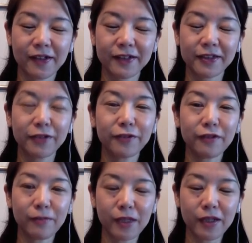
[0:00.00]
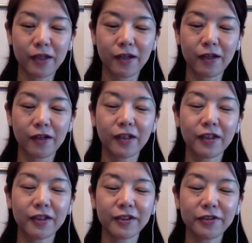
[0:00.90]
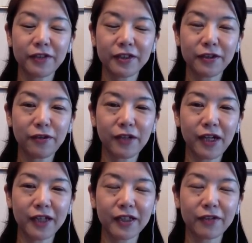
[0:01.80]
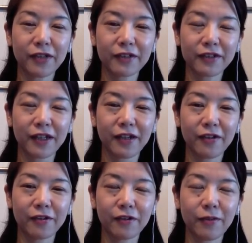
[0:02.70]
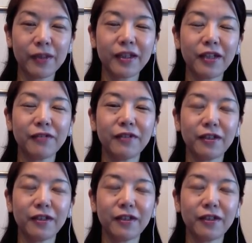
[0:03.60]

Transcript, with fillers: 仕事の場で必要な情報が入ってこなくて困っているん